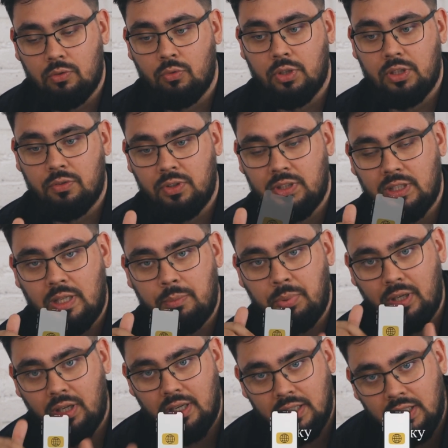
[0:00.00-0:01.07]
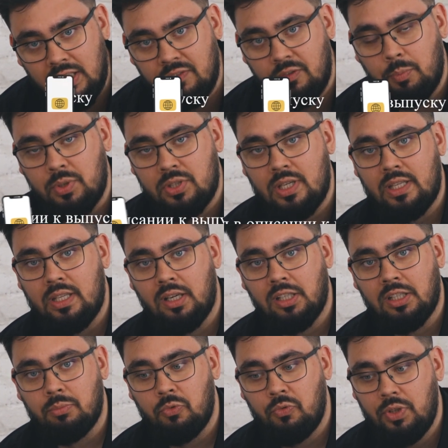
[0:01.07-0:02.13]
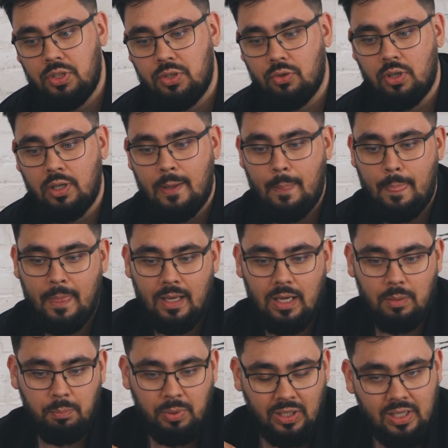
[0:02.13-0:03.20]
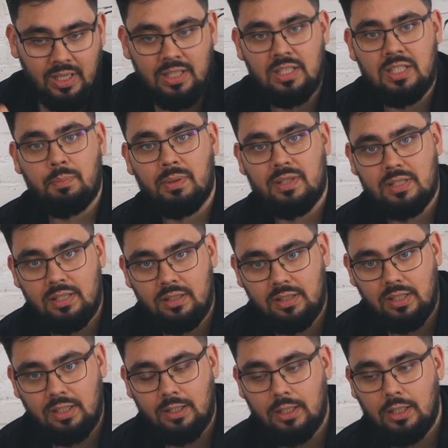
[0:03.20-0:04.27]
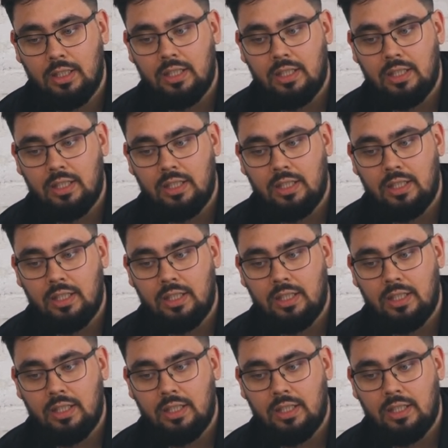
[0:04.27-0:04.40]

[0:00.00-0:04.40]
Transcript: вот, вы тогда переходите в описание к этому видео, переходите по ссылке,